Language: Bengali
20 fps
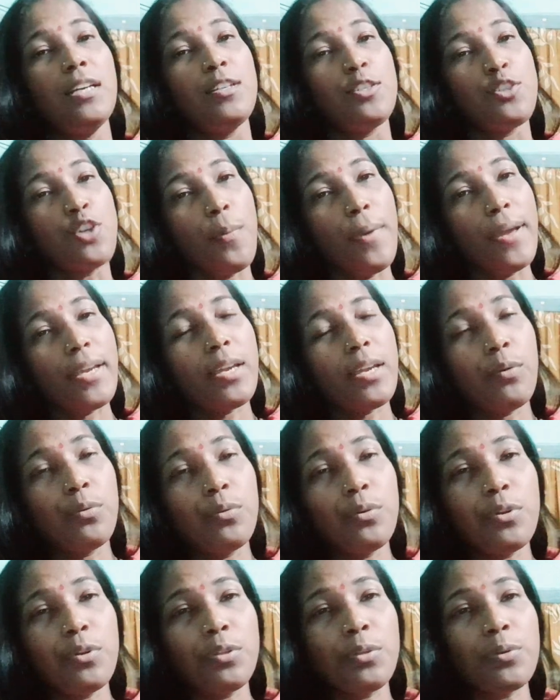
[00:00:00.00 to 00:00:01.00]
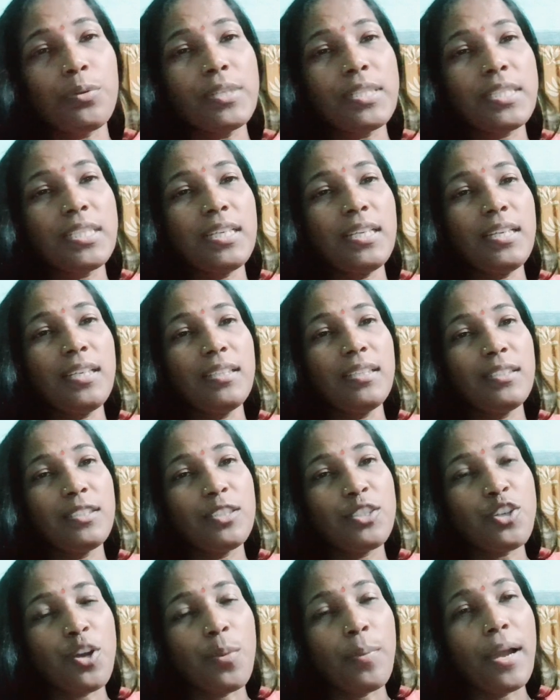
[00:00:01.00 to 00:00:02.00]
সবাইকে অনুরোধ করছি
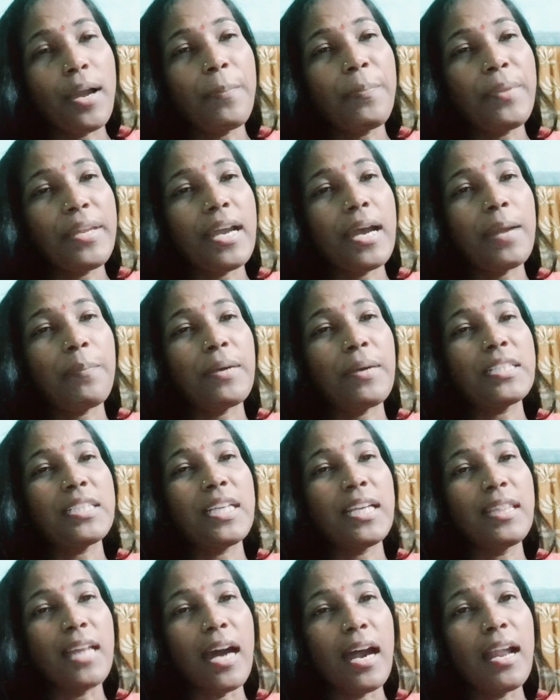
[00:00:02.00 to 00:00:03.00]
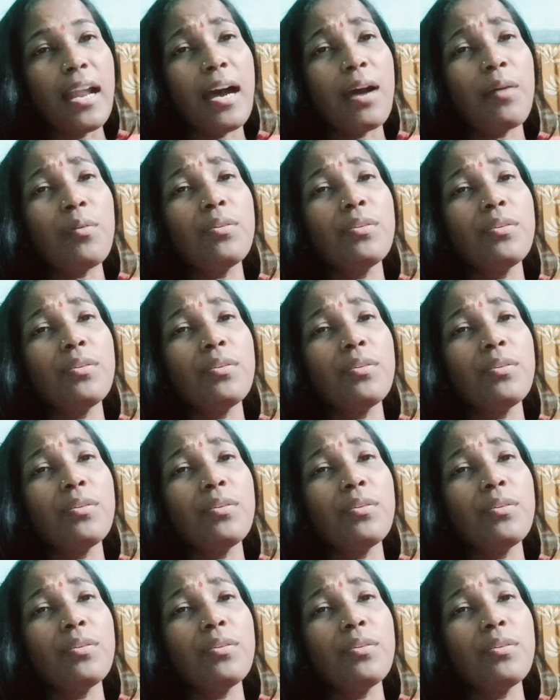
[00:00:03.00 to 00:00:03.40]
সবাই প্রিয়ার পাশে দাঁড়াও